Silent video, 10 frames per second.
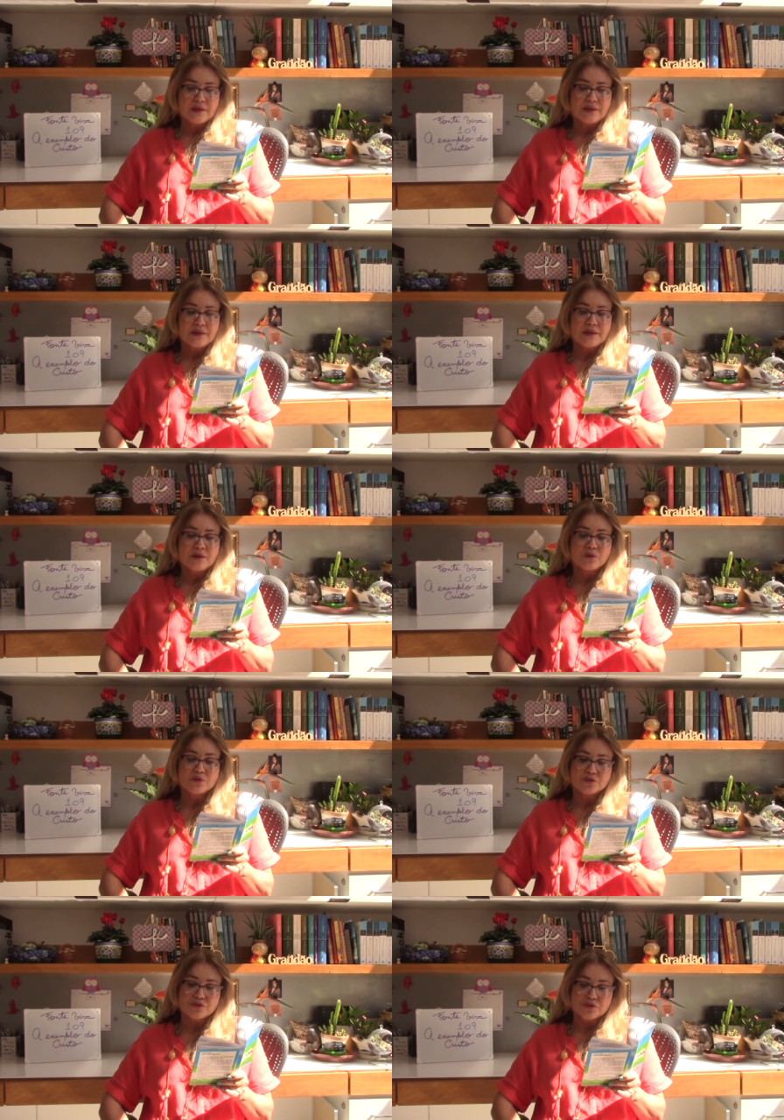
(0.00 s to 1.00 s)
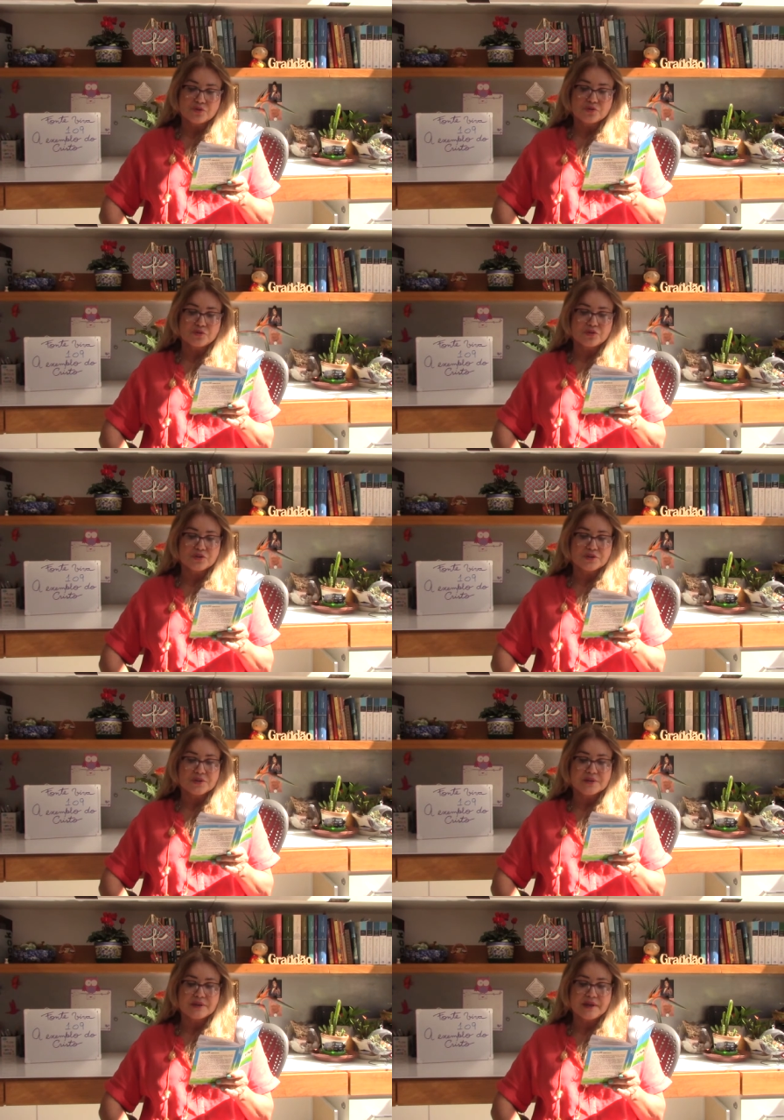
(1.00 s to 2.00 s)
E quando Jesus nos
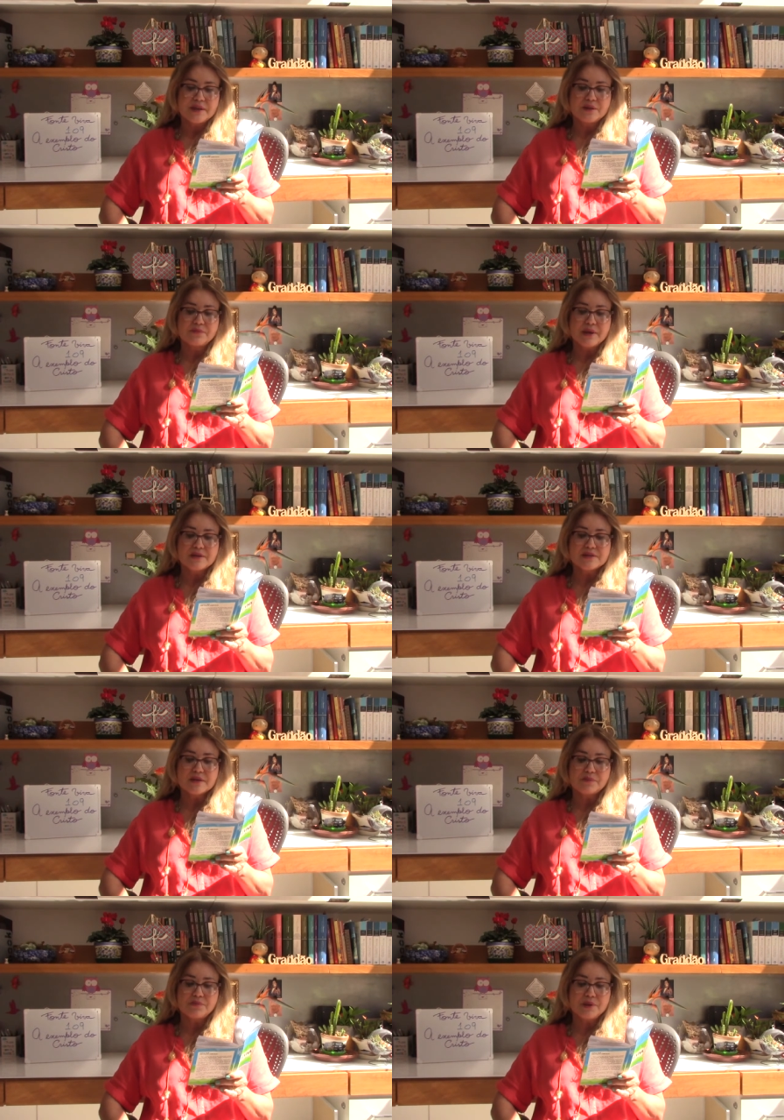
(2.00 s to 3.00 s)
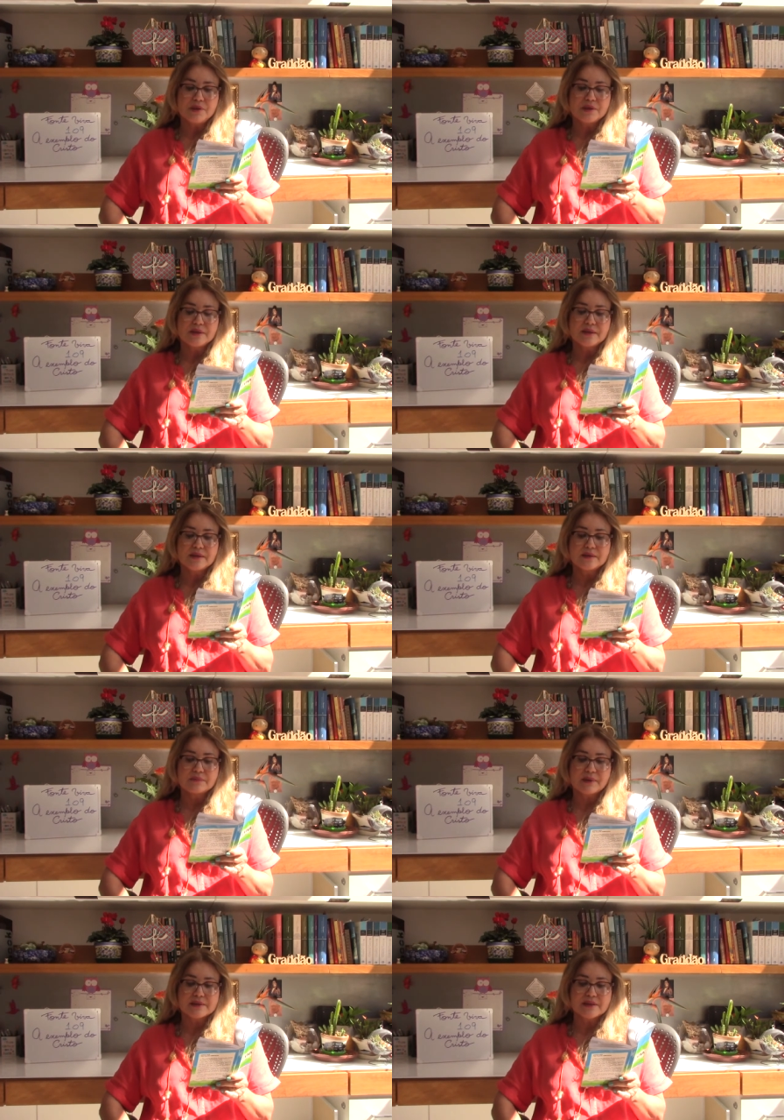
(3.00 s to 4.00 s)
disse, ele bem sabia, né?
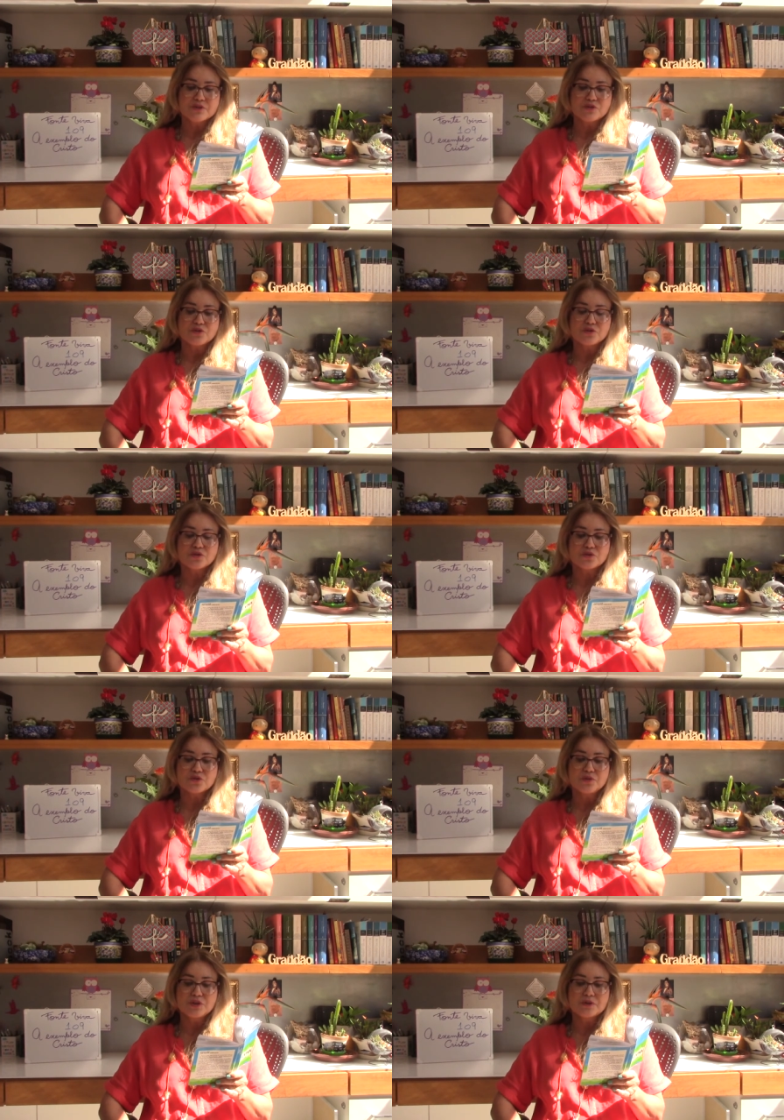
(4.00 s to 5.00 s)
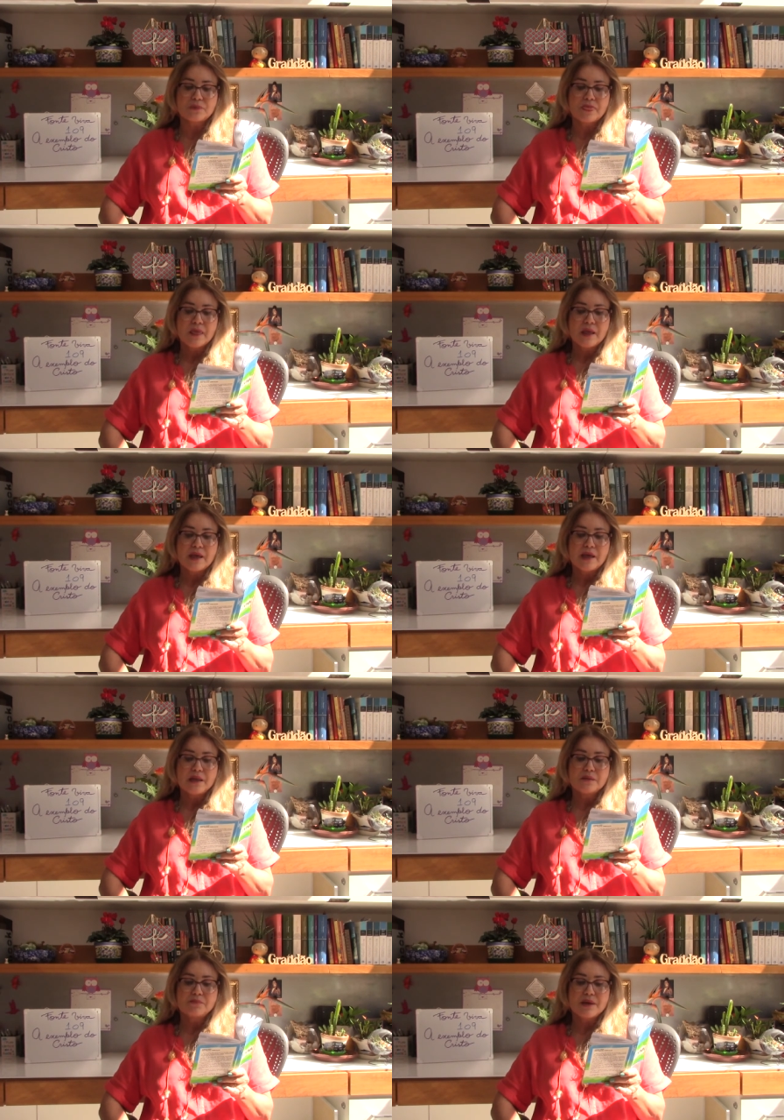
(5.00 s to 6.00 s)
Passagem de Jesus,
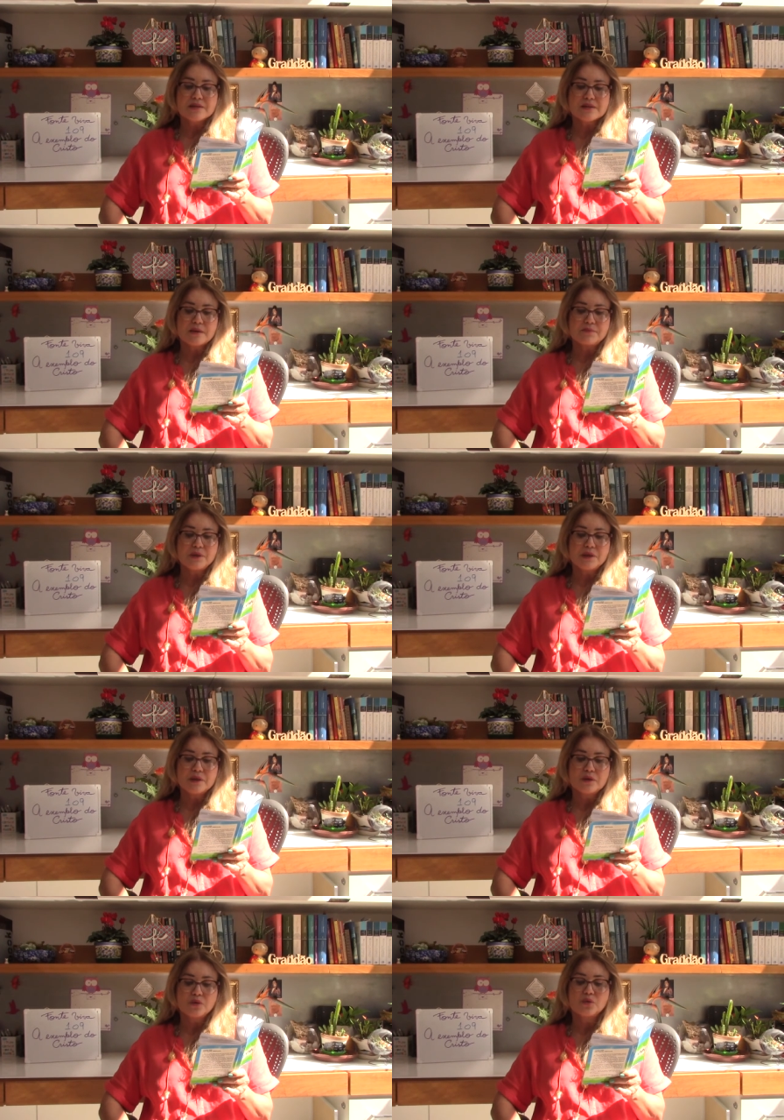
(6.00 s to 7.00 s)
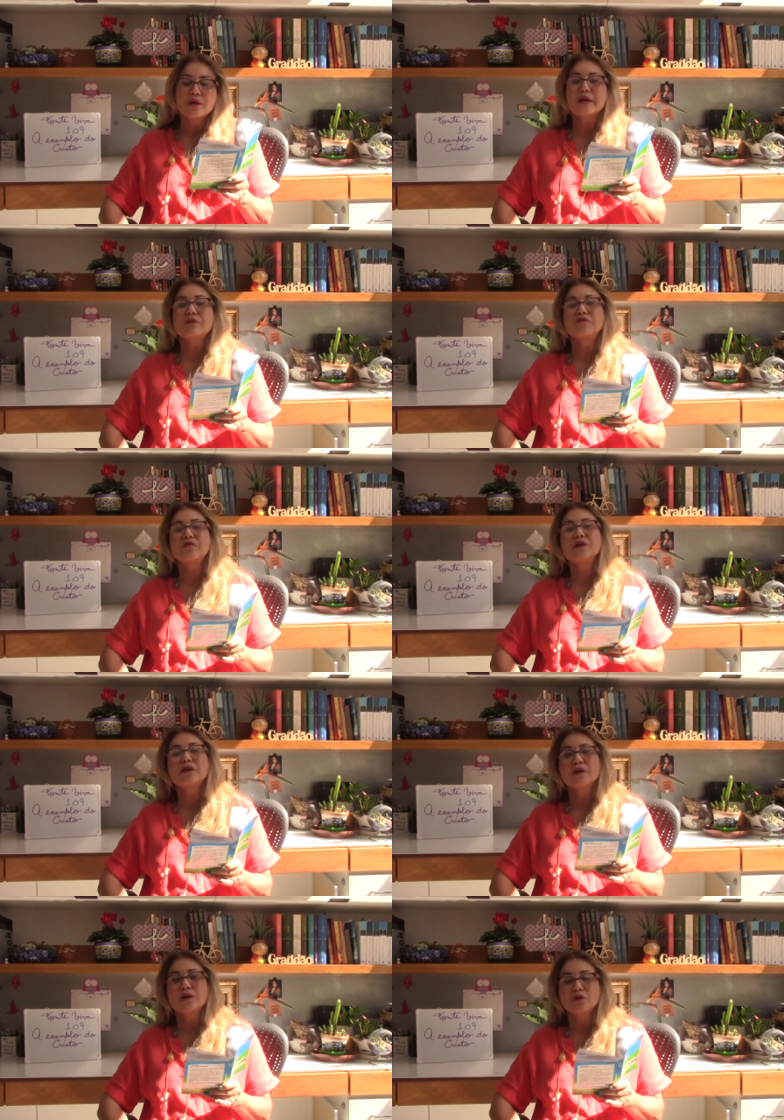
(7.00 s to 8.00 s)
ele bem sabia o que
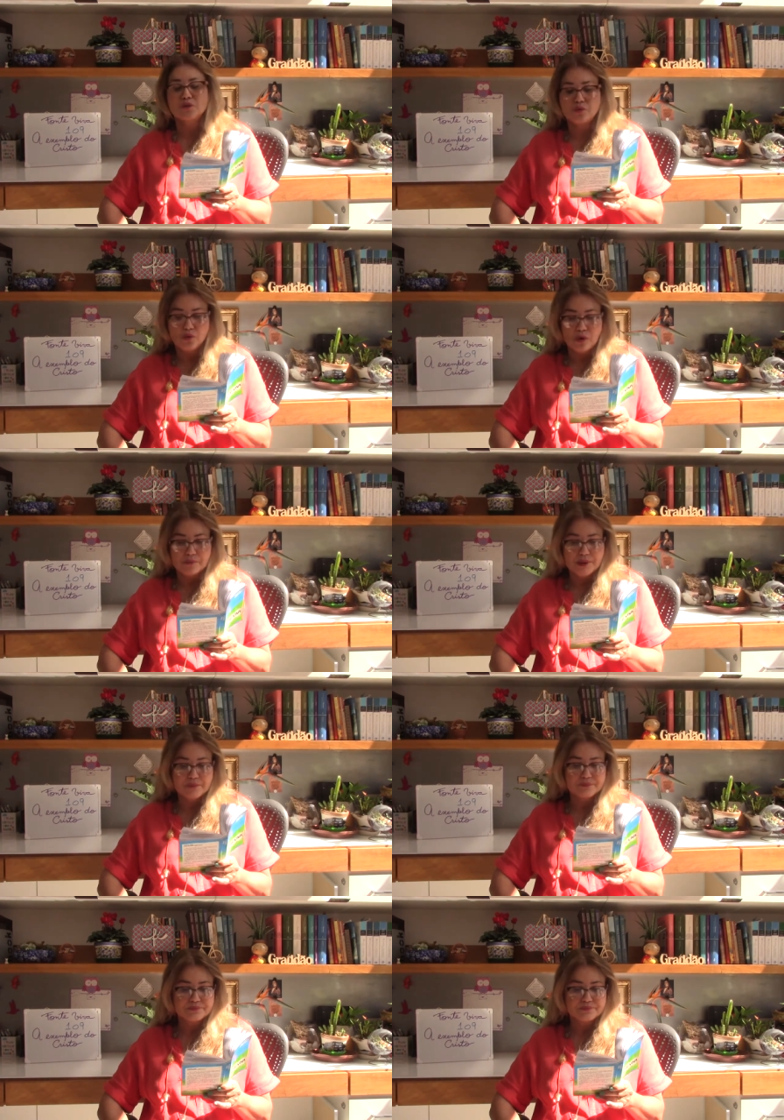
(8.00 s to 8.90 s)
havia no homem.